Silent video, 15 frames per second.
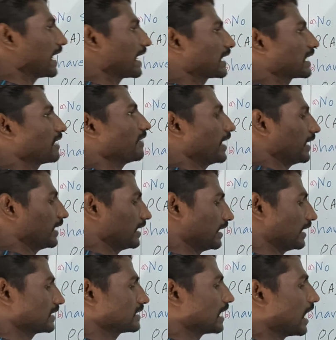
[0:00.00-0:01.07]
டேரெக்டாகவே
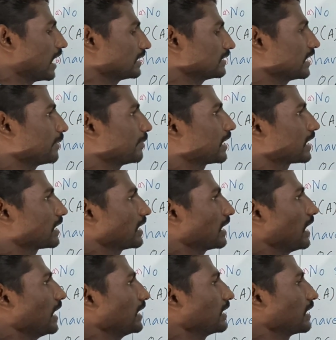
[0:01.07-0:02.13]
நெக்ஸ்ட் ஆர் த்ரீ அப்படின்றது
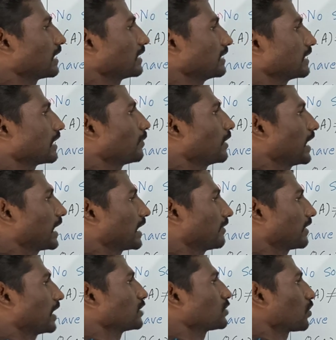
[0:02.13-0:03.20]
என்ன இதுலேருந்து இதை நம்ம
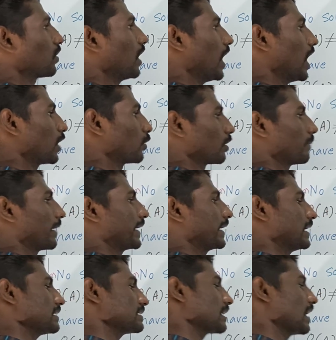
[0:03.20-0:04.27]
டேரெக்டாகவே கழிச்சிடும் ஆர் ஒன்
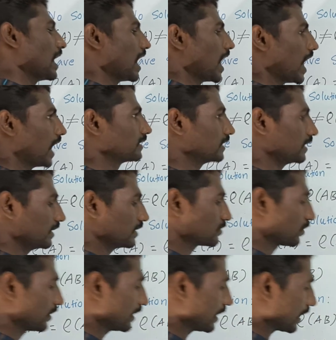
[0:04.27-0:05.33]
மைனஸ் ஆர் த்ரீ
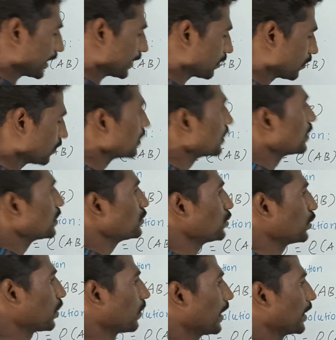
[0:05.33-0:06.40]
ஸோ இது என்ன ஆகிடும்
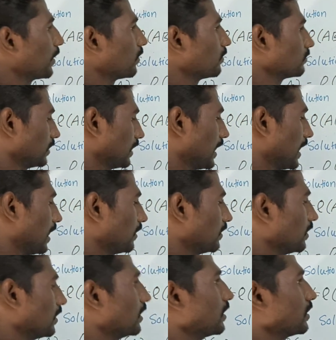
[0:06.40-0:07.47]
ஜீரோ ஆகிடும் இல்லையா
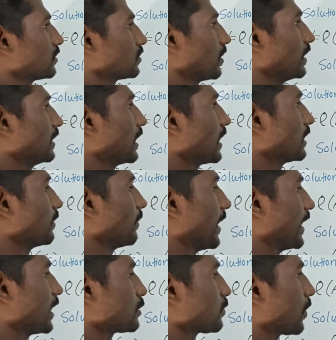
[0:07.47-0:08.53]
ஸோ இதுலேருந்து
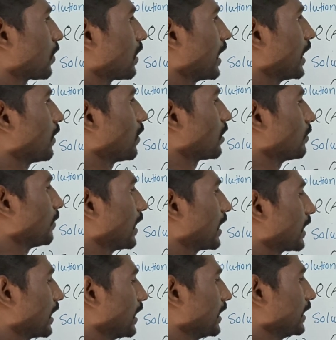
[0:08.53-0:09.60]
மைனஸ் பண்ணோன்னா என்ன வருது
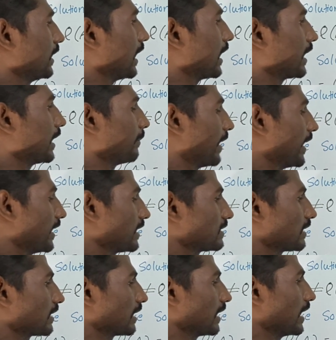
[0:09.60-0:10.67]
பாருங்கள் இங்கே ஆல்ரெடி மைனஸ்
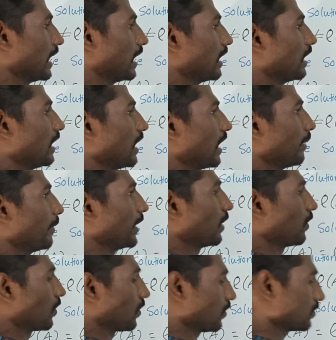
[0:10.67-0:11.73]
இருக்கு இல்லையா அப்போ
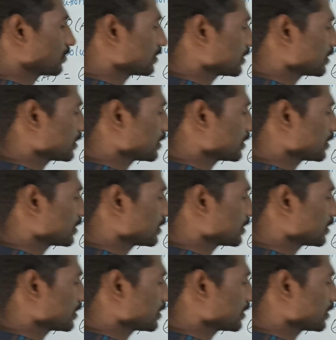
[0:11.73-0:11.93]
என்ன வரும்